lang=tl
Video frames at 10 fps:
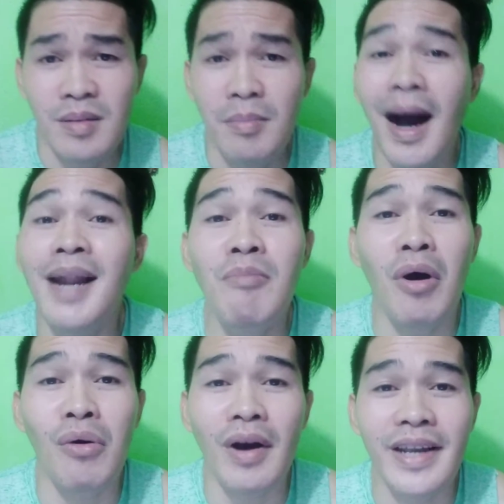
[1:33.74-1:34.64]
Mahal
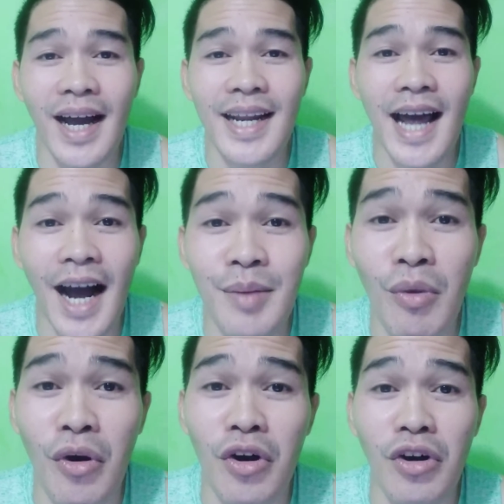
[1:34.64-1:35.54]
mo ako kaya kailangan
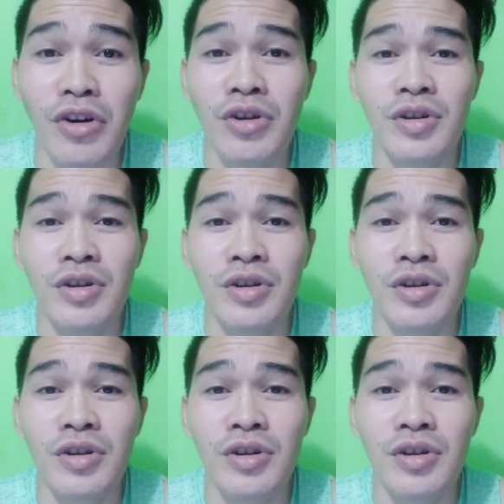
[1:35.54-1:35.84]
mo ako.